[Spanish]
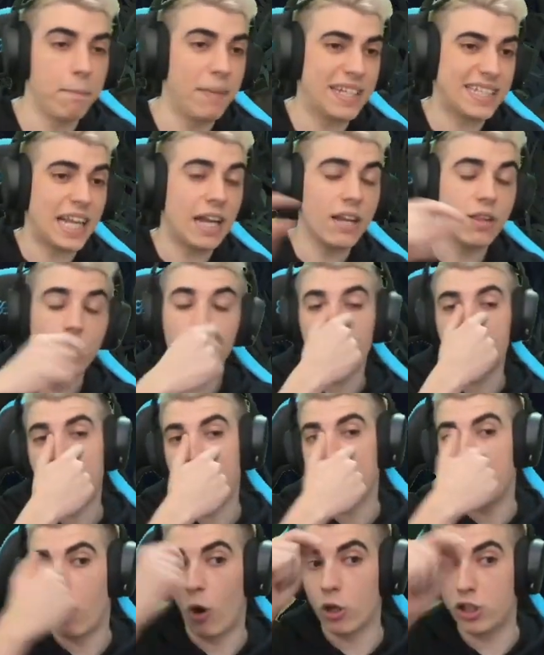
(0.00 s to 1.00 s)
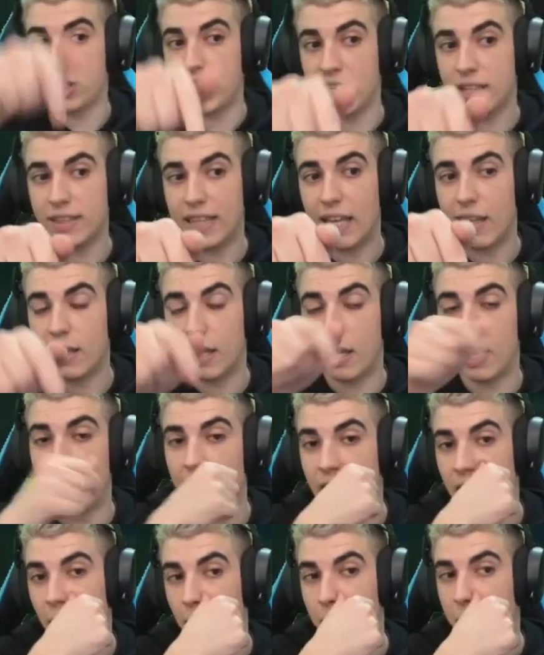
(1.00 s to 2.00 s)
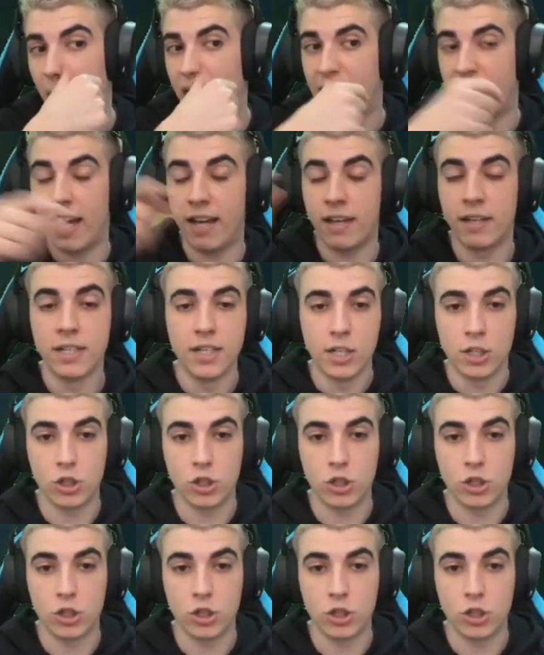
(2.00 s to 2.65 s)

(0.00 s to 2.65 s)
me ha salido muy bien 80 de la placa